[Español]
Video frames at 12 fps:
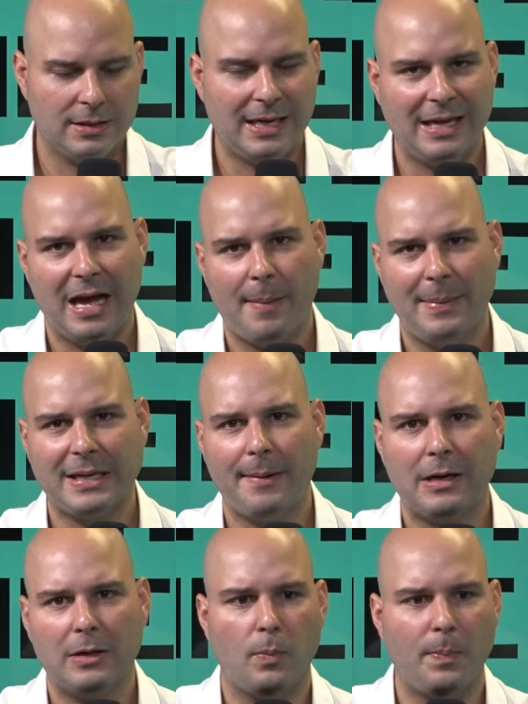Así que déjame
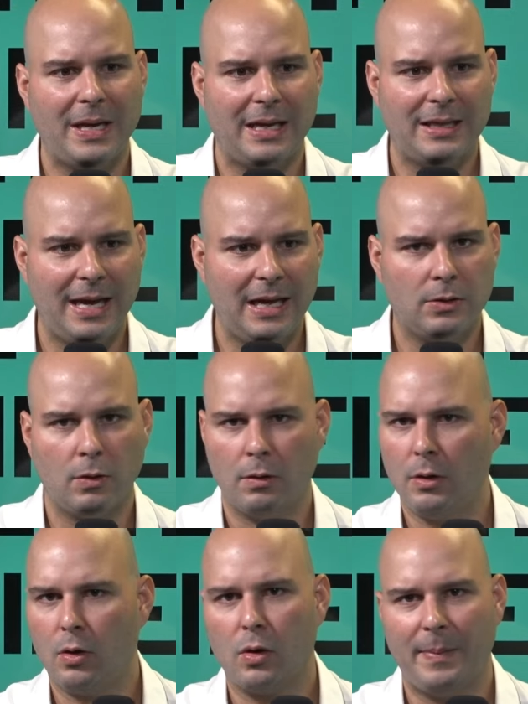saber qué tú opinas de
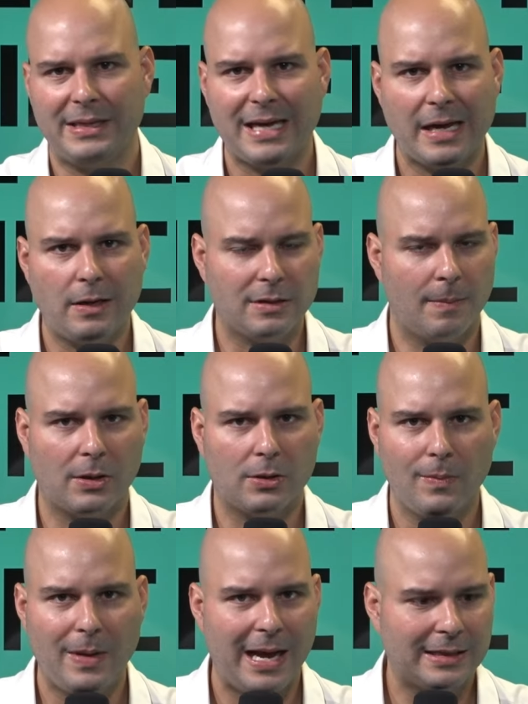esto en los comentarios, siempre
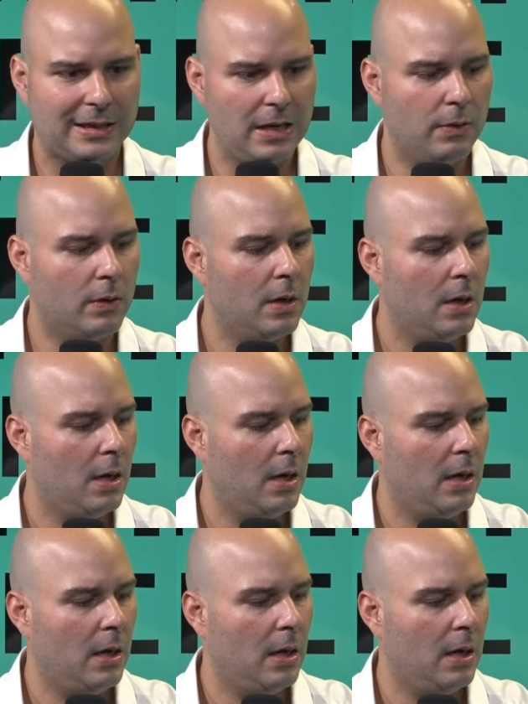estoy bien activo.